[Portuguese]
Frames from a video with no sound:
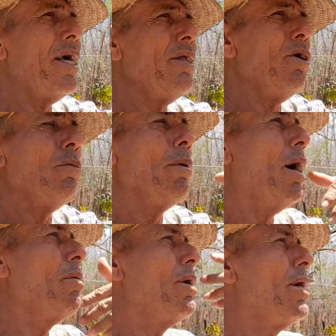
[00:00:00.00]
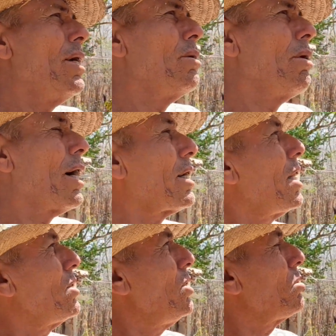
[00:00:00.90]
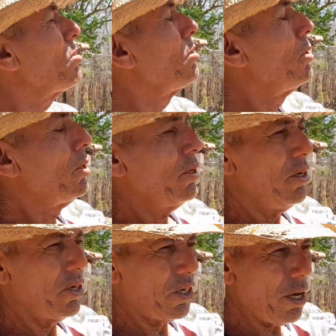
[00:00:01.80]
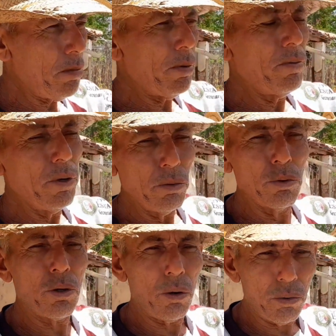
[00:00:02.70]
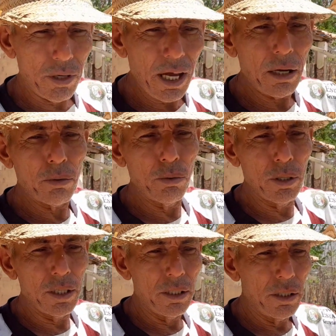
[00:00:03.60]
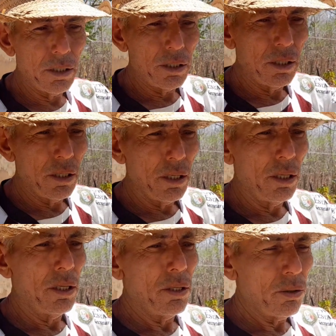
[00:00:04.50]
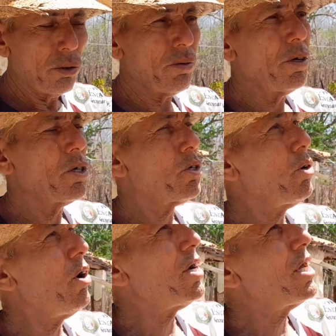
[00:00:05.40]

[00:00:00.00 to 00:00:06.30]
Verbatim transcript: isso é normal, é, eu acredito. E sempre vi o sol com lagoa. O pai sempre viu desse jeito. Sempre vi. Só